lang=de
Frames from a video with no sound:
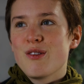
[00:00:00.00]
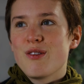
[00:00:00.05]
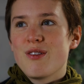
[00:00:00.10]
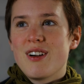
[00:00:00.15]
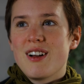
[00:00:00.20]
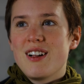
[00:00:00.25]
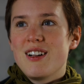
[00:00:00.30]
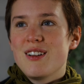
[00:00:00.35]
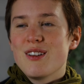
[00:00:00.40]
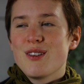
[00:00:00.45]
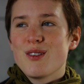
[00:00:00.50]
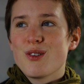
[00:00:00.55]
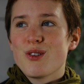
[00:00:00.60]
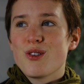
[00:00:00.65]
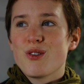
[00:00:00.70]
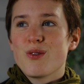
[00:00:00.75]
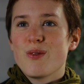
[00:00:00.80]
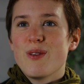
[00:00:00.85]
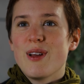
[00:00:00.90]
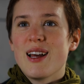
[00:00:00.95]
weil es so
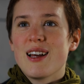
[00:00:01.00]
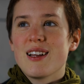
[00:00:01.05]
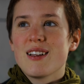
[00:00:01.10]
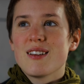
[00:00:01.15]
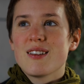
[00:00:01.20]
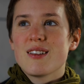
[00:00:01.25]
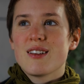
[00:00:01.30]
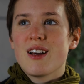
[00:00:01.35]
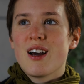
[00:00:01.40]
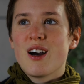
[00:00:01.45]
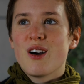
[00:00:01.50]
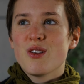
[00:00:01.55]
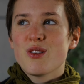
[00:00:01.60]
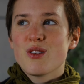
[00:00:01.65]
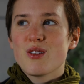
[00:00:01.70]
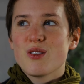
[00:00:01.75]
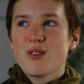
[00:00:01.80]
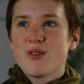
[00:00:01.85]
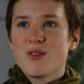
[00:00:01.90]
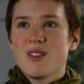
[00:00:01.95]
schwer ist
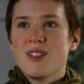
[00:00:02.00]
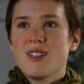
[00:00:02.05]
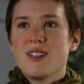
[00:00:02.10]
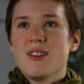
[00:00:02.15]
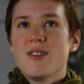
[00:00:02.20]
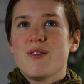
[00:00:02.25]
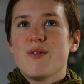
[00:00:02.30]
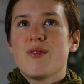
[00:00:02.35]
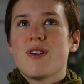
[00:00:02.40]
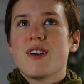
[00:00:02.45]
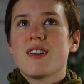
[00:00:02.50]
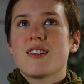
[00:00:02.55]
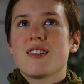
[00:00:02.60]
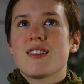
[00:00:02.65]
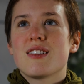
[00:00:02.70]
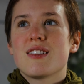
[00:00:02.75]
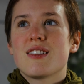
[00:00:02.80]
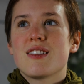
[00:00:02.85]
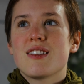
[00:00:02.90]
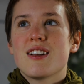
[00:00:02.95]
herauszufinden,
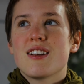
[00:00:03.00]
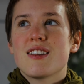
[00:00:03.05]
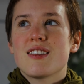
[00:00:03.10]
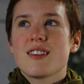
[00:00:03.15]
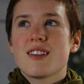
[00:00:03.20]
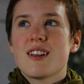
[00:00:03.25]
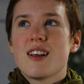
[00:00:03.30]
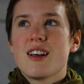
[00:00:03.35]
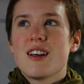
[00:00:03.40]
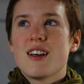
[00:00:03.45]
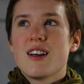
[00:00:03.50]
was ist das,